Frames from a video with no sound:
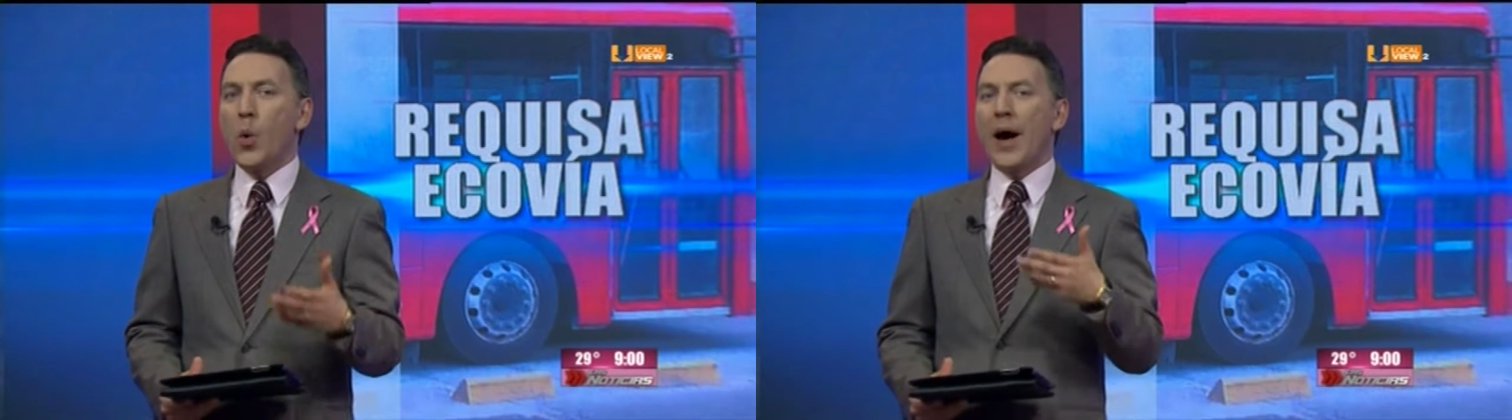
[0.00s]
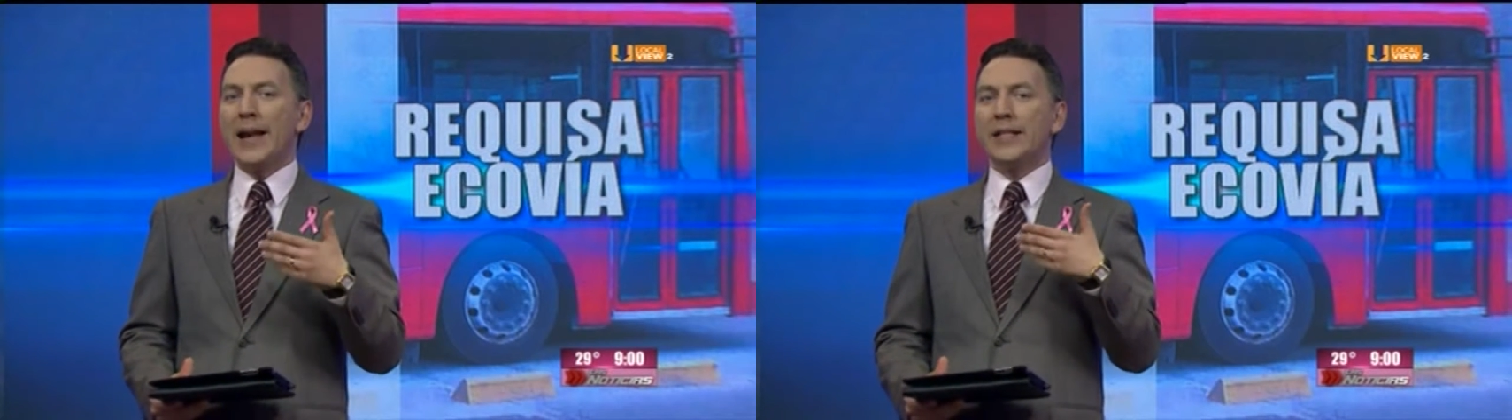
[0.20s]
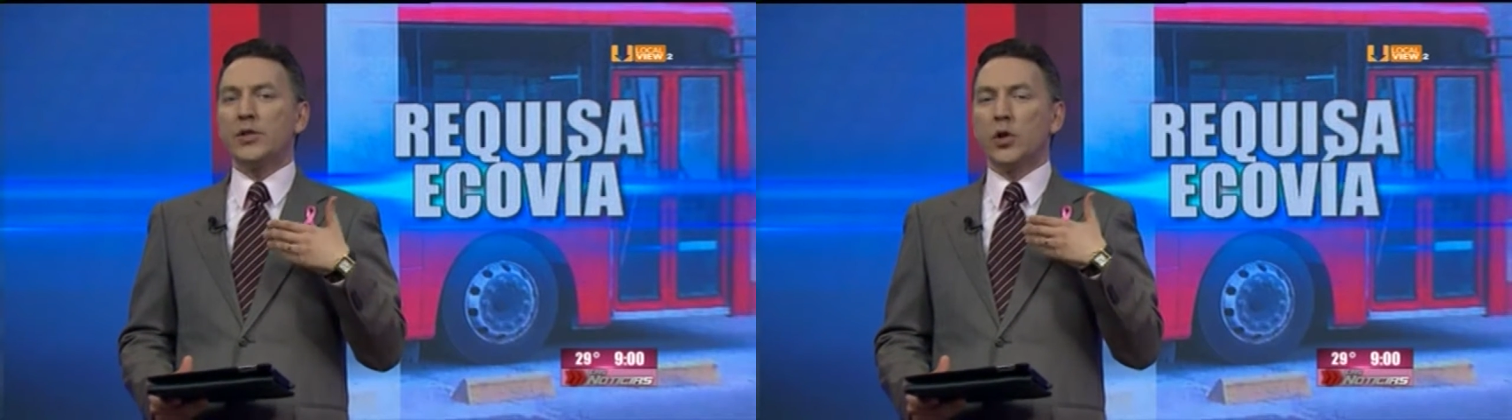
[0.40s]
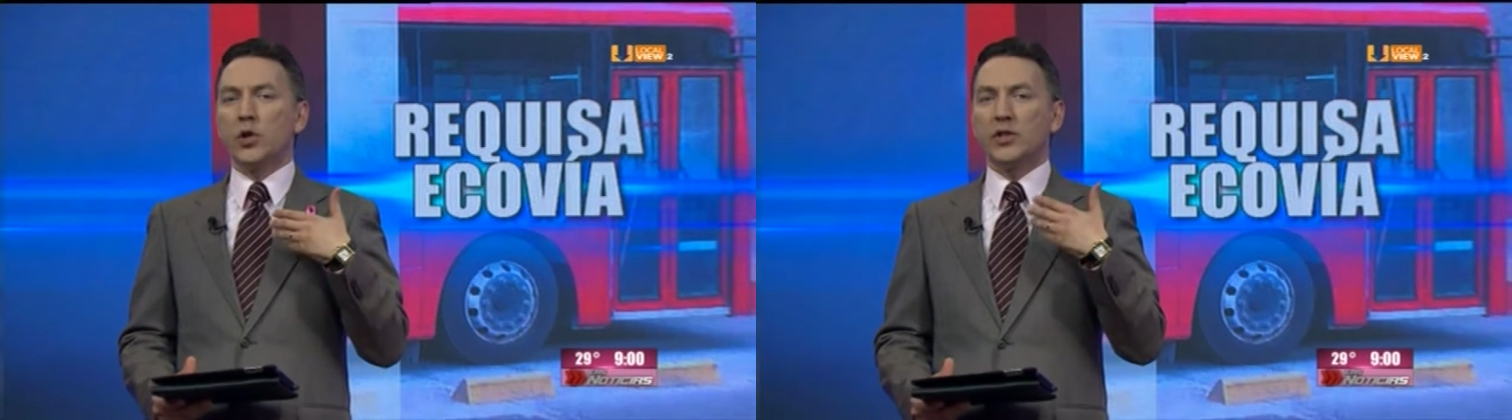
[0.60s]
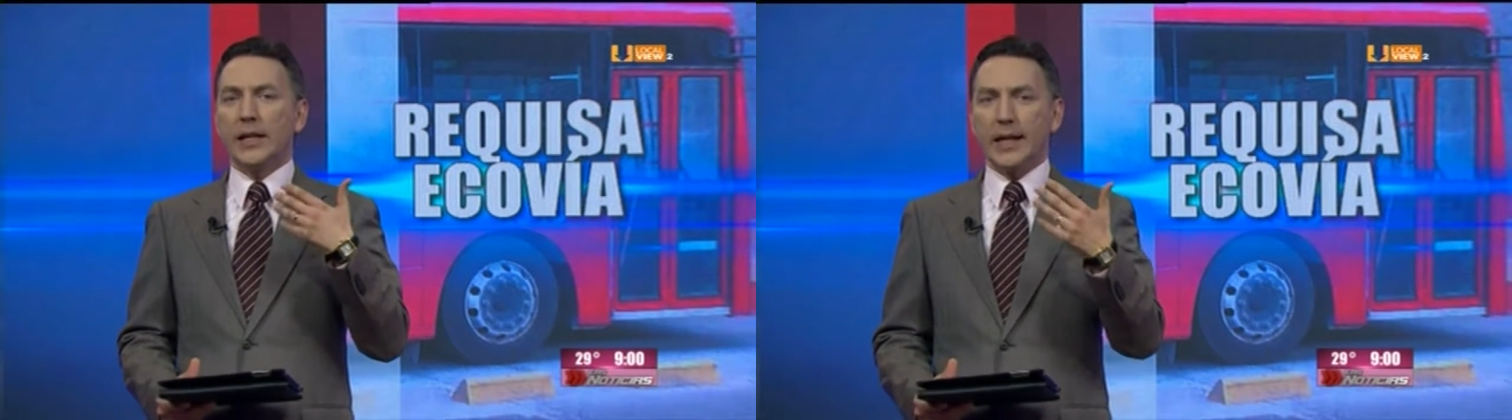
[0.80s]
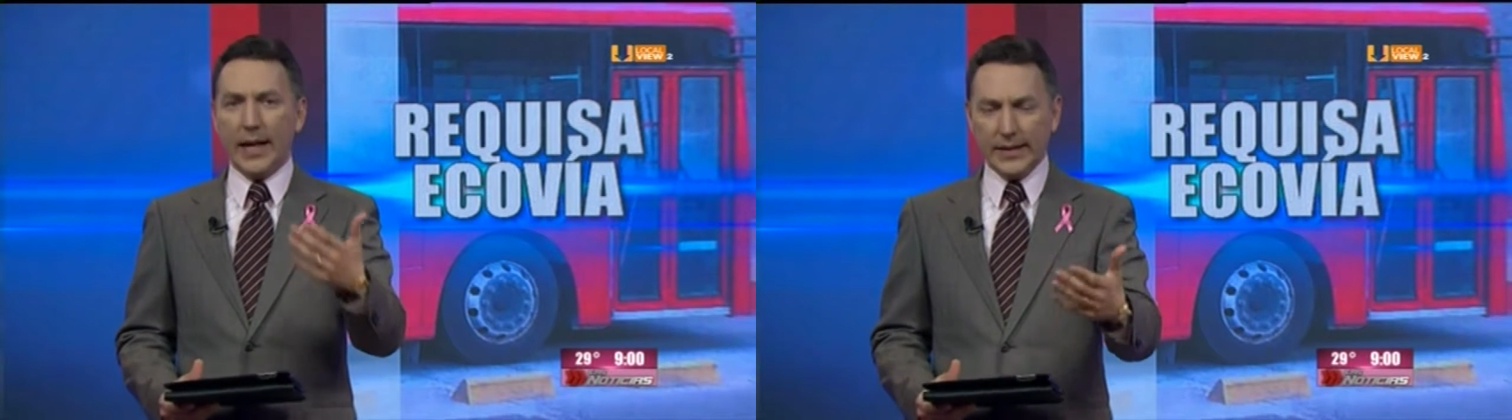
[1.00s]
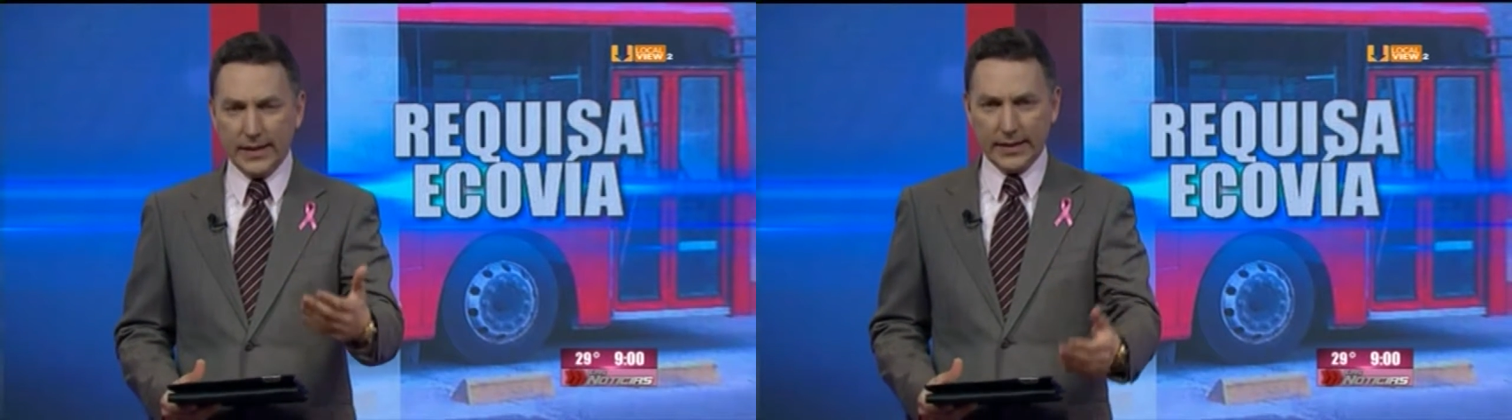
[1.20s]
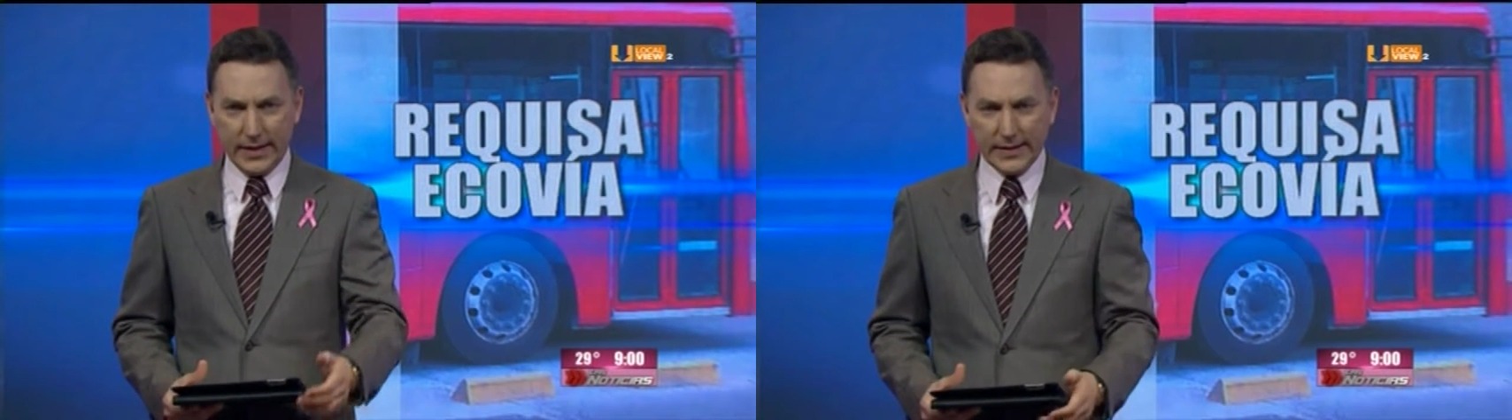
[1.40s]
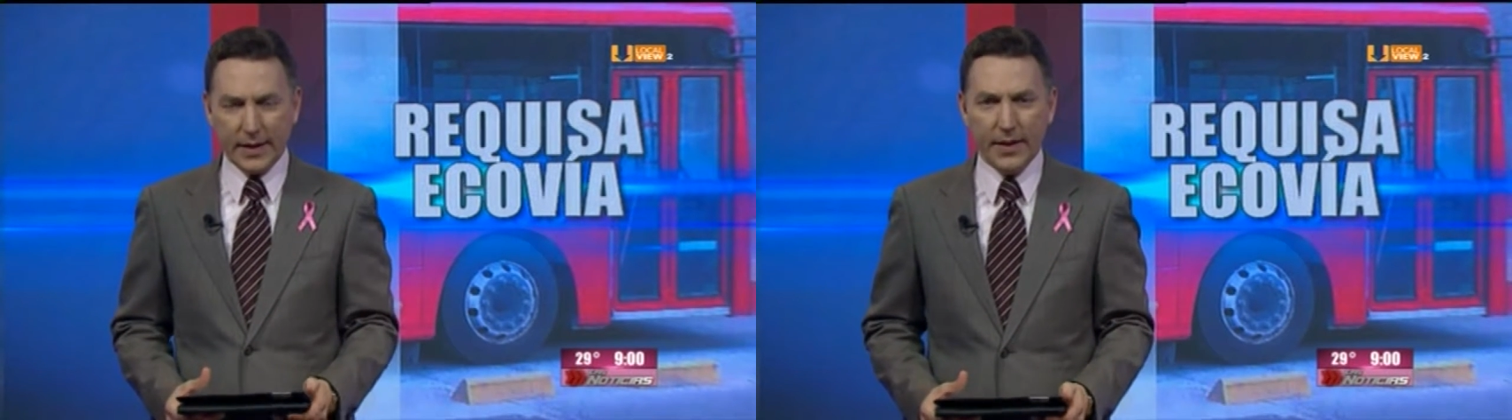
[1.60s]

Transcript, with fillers: ¿Cuáles son los alcances de esta